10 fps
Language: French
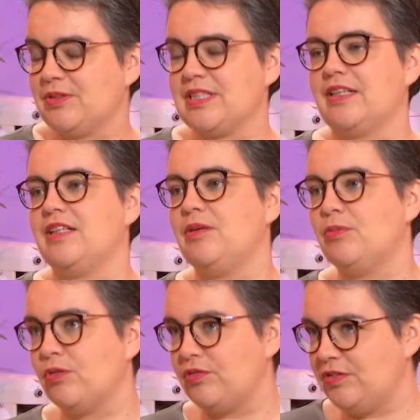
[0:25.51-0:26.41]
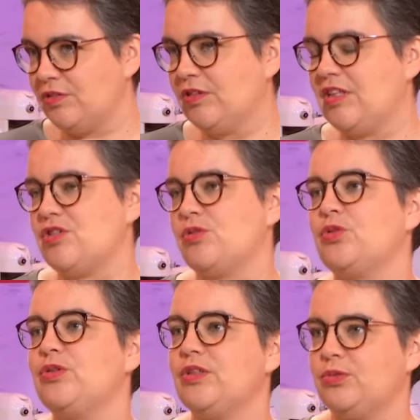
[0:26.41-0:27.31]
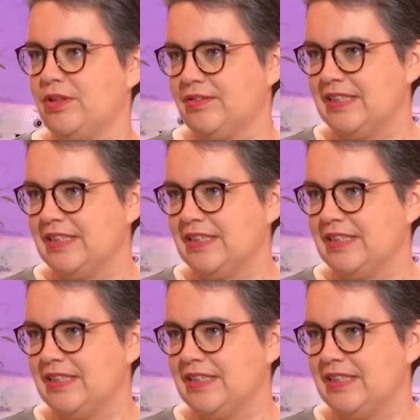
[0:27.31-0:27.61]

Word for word: C'est un élément vivant qui s'auto-nettoie.